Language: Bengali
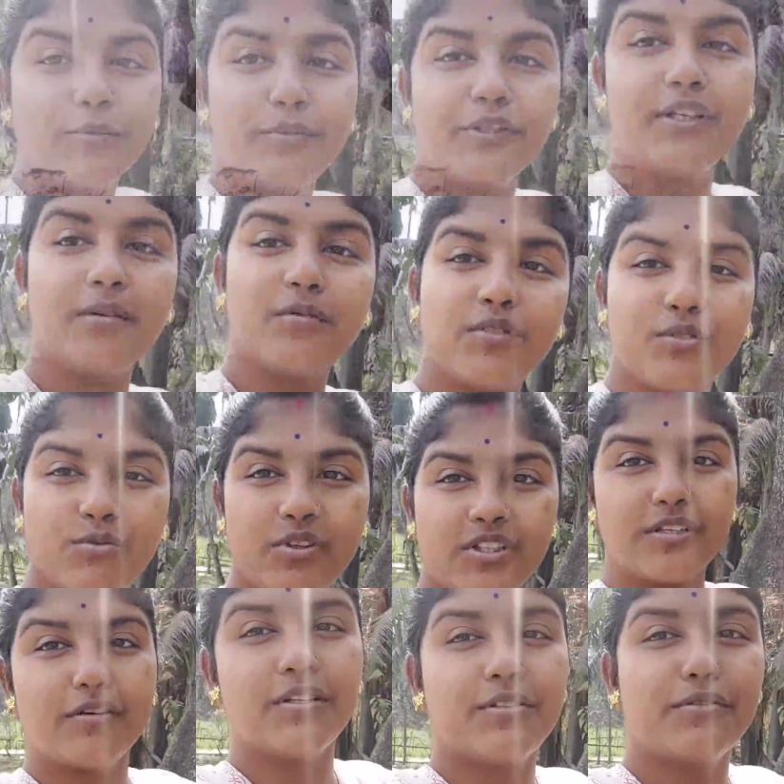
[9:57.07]
হয়ে পড়লাম
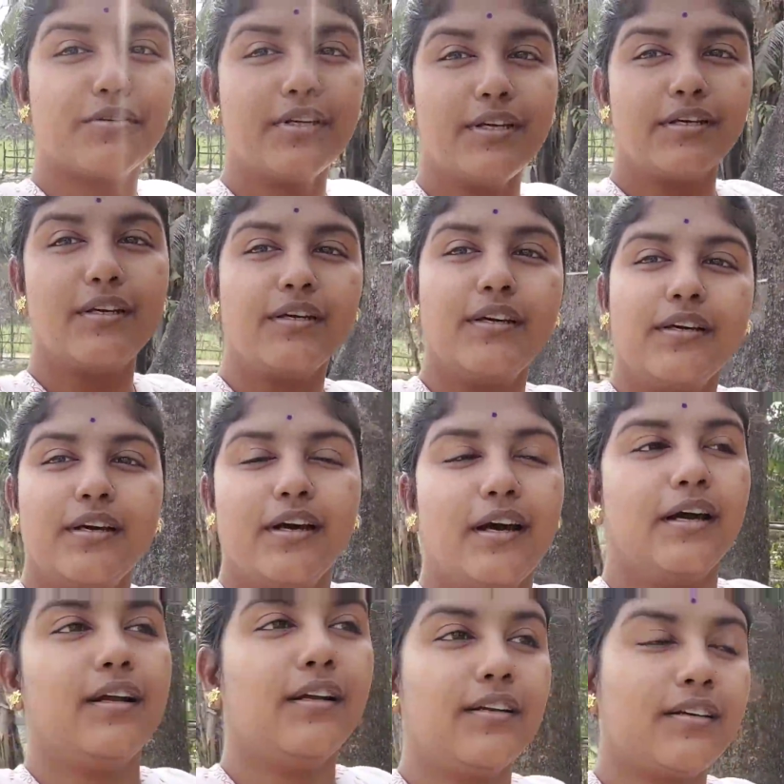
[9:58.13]
স্কুলে যাওয়ার জন্য
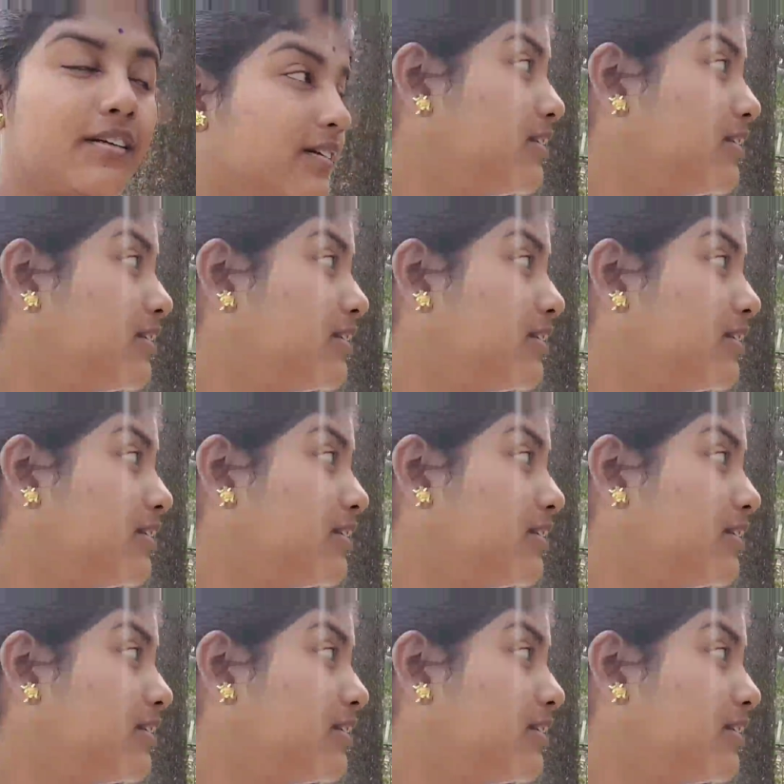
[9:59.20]
আর